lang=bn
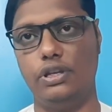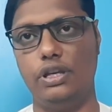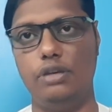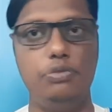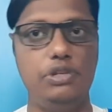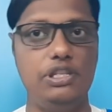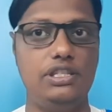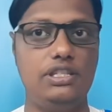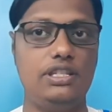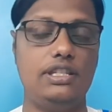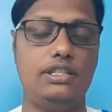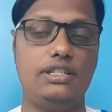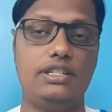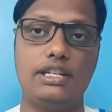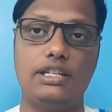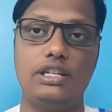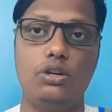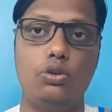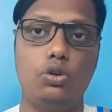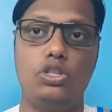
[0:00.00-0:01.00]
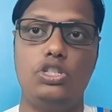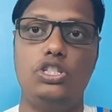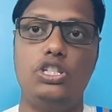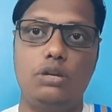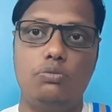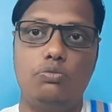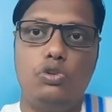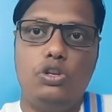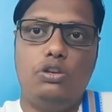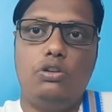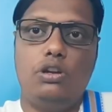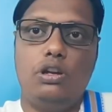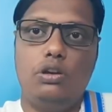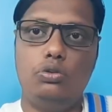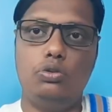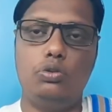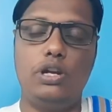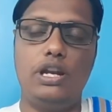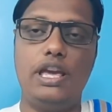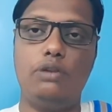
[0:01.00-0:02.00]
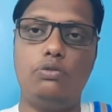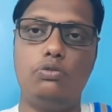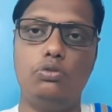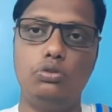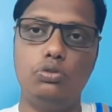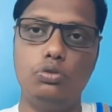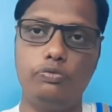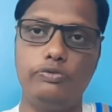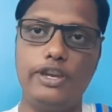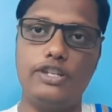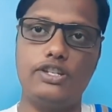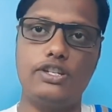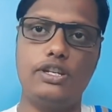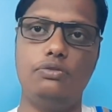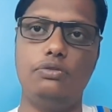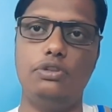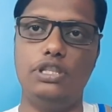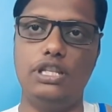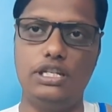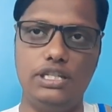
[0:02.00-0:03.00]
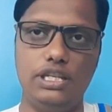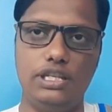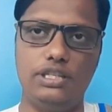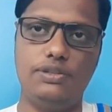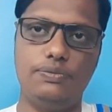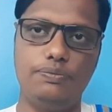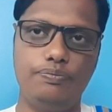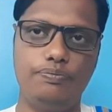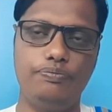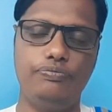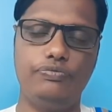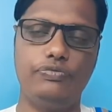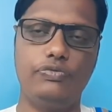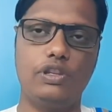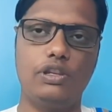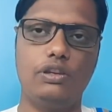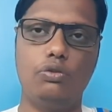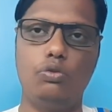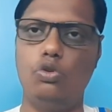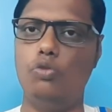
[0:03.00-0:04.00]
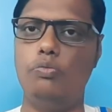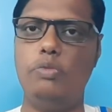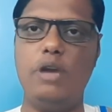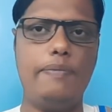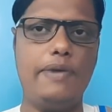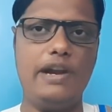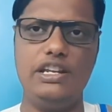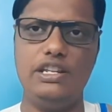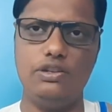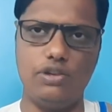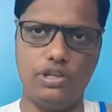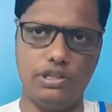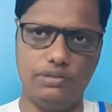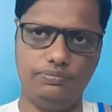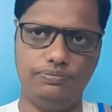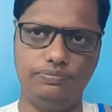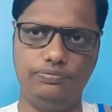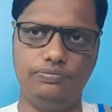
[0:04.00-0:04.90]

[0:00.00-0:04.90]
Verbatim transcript: এই বিচ্ছেদটাকে লজ্জার মনে করা হতো আর এখন তো ফ্যাশন হয়ে দাঁড়িয়েছে কোনো ব্যাপারই নয়